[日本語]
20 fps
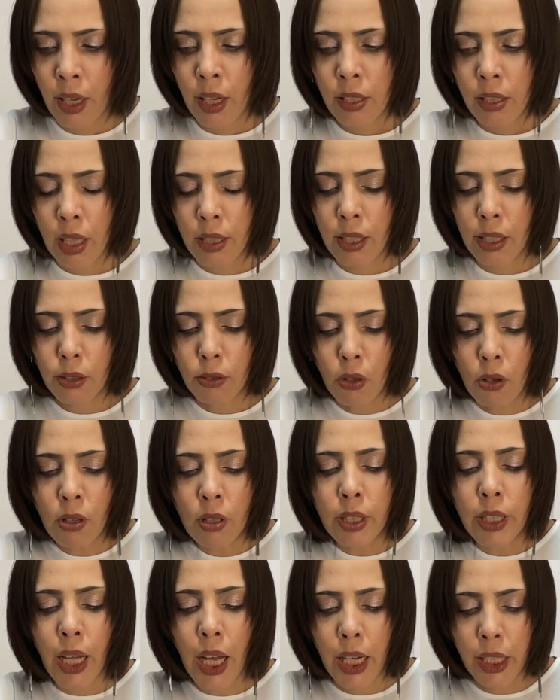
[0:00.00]
ただ
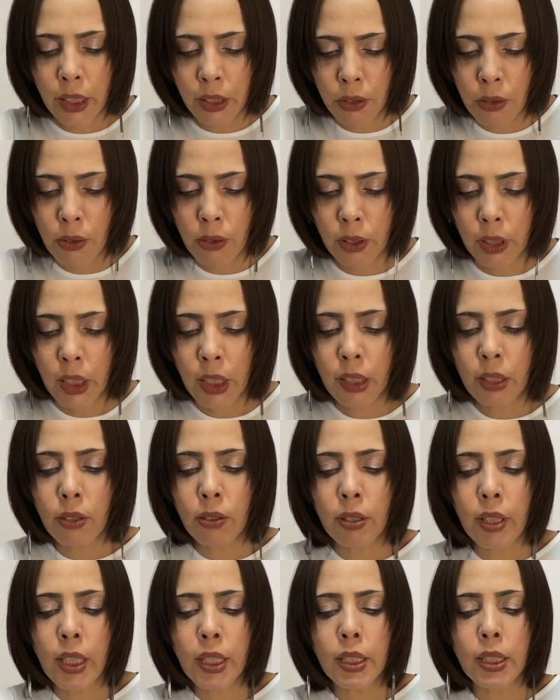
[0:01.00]
今回の
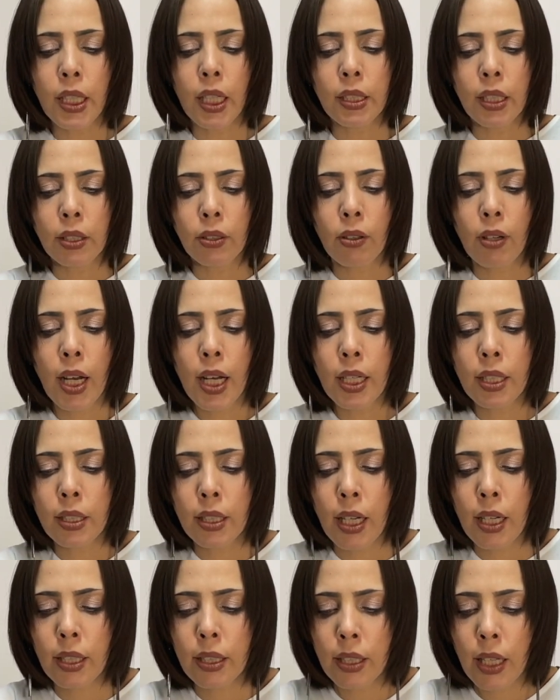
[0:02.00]
インドネシアでの反
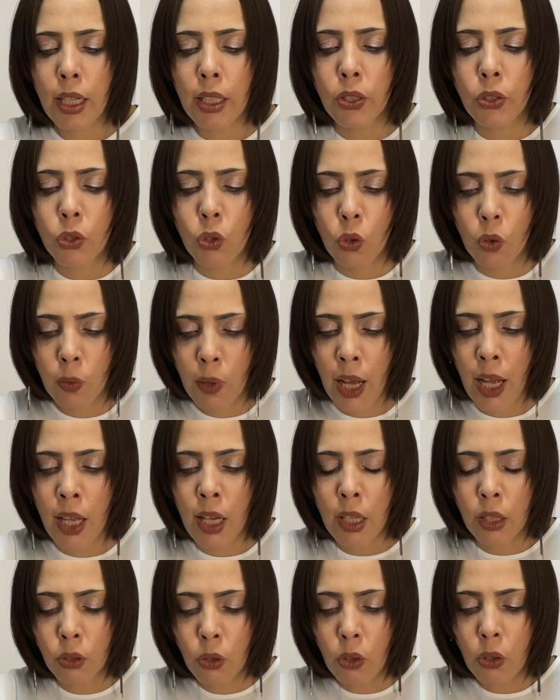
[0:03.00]
感感情は、
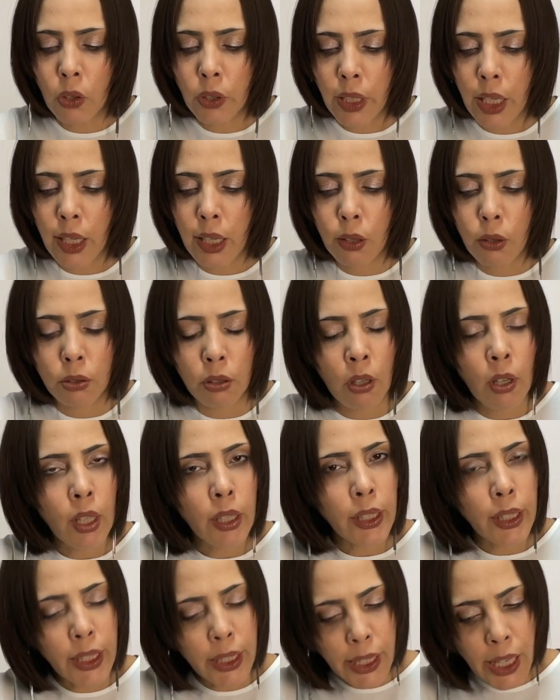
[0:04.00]
どうやらこの
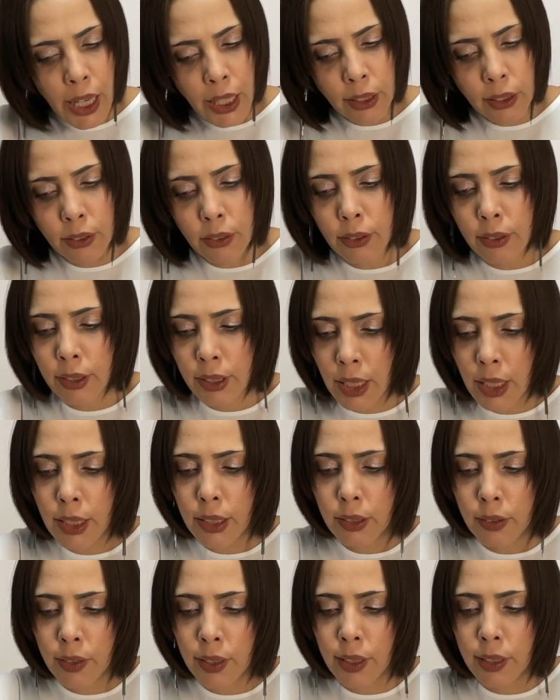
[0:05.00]
イランの選
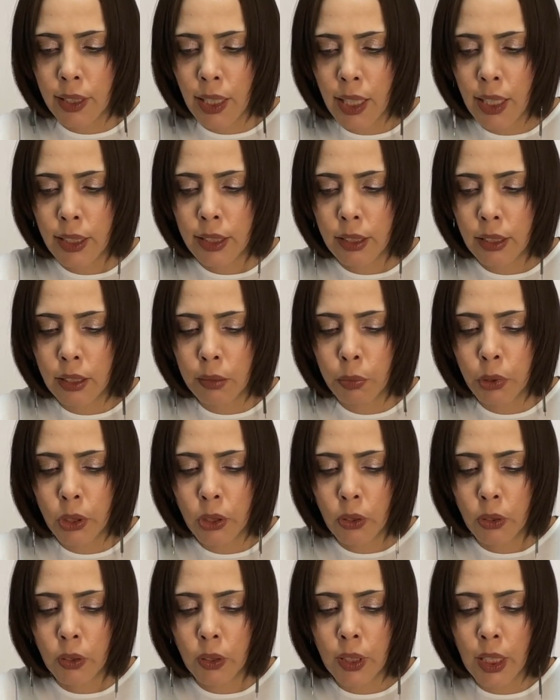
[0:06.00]
手に対する侮
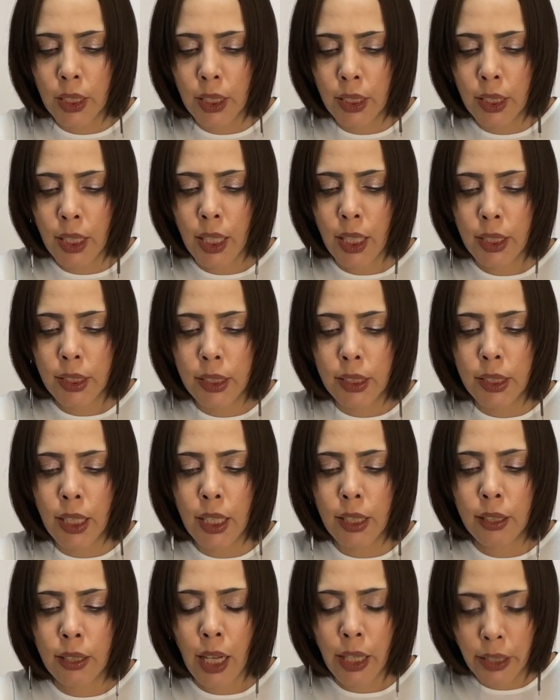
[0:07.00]
辱的な発
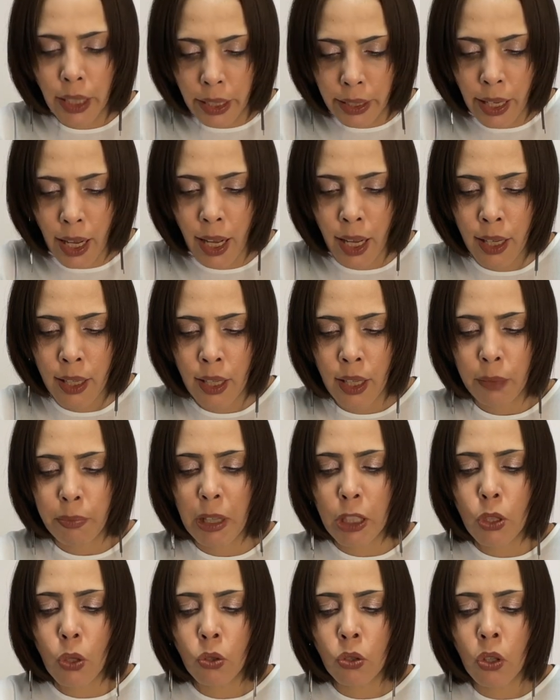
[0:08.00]
言だけが、ま
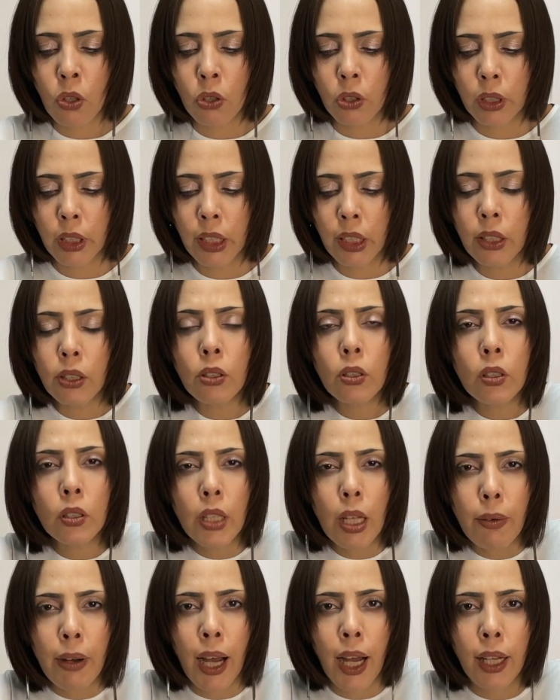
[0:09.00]
あ、その理由
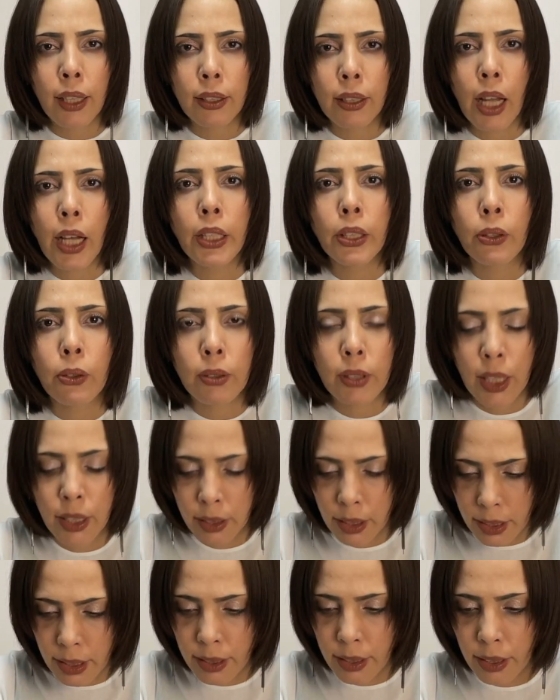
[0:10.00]
ではないようなん
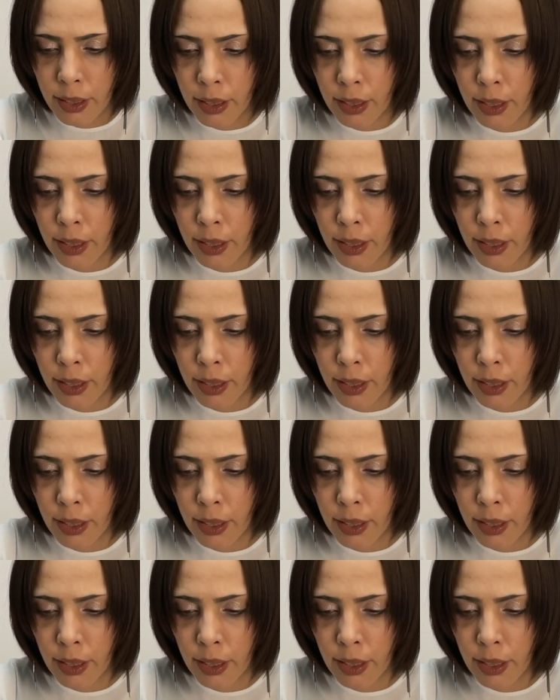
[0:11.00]
です。